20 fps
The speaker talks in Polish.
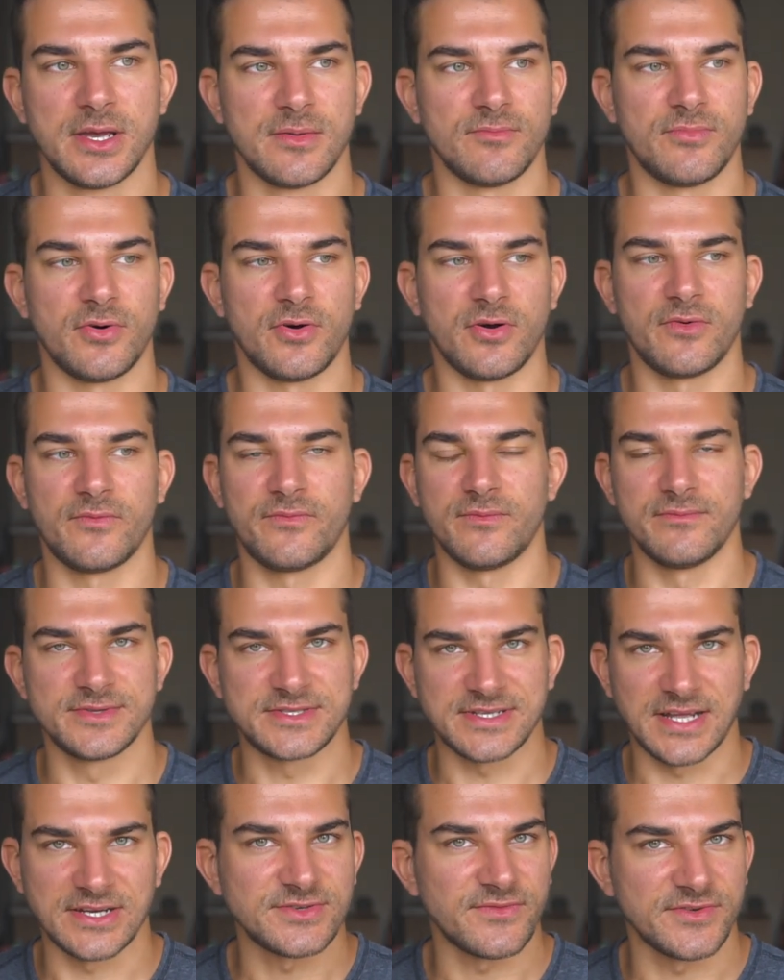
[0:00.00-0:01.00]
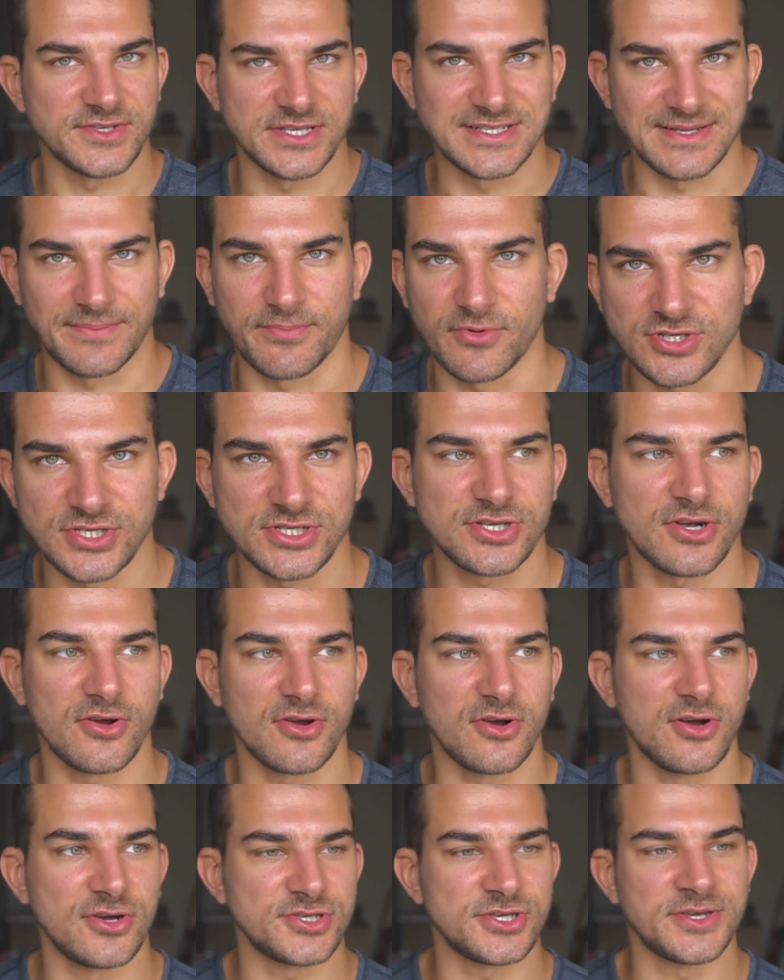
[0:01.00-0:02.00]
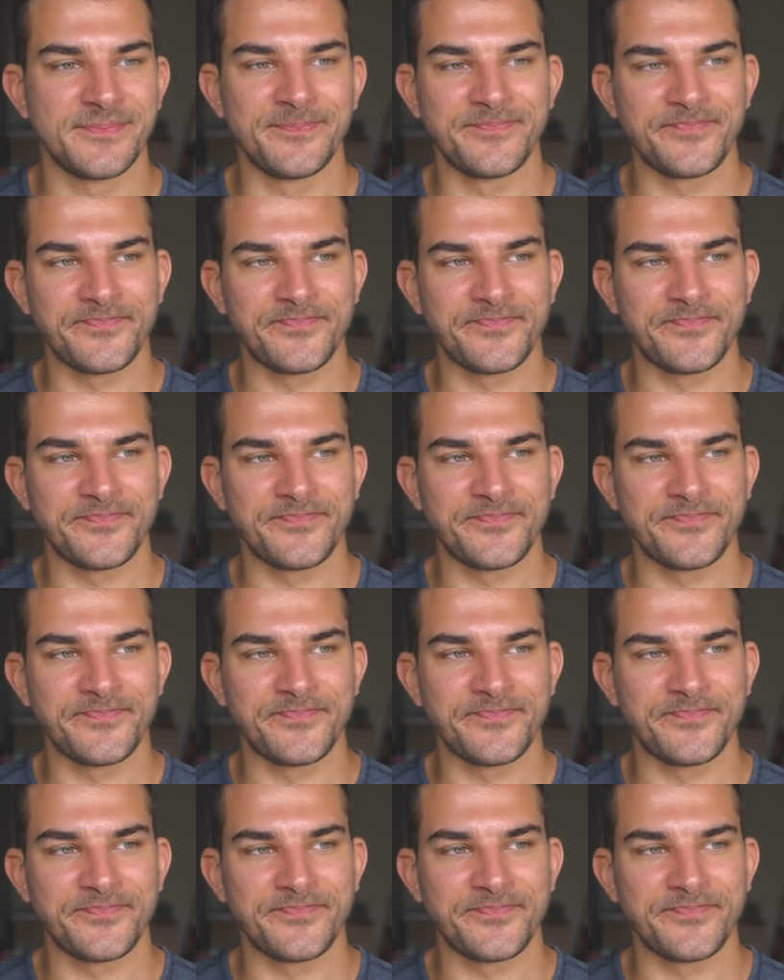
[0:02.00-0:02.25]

Bo wystarczy właśnie zaprosić kogoś,